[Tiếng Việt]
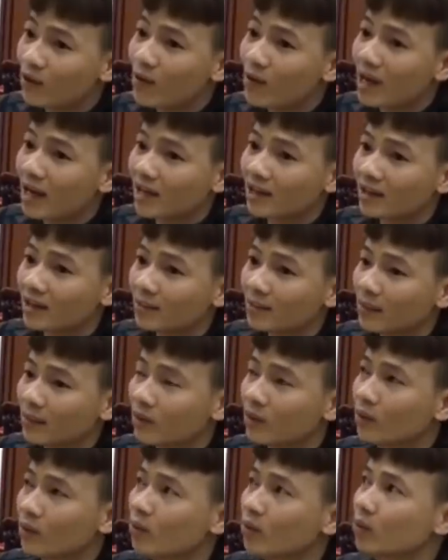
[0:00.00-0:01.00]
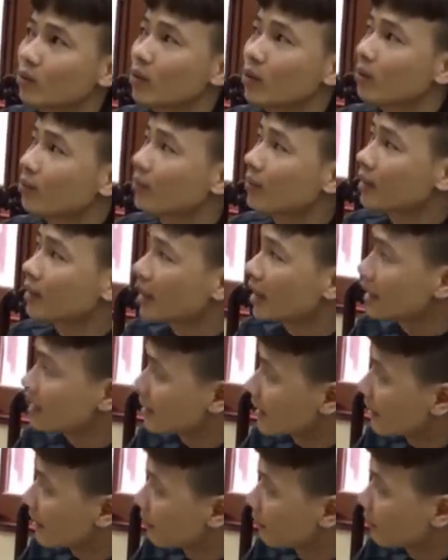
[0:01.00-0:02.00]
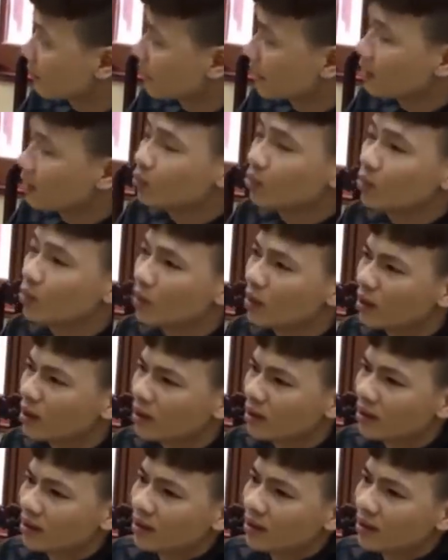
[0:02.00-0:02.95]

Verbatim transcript: Bánh đập xong Bảnh Bảnh đốt luôn con này mọi người ạ.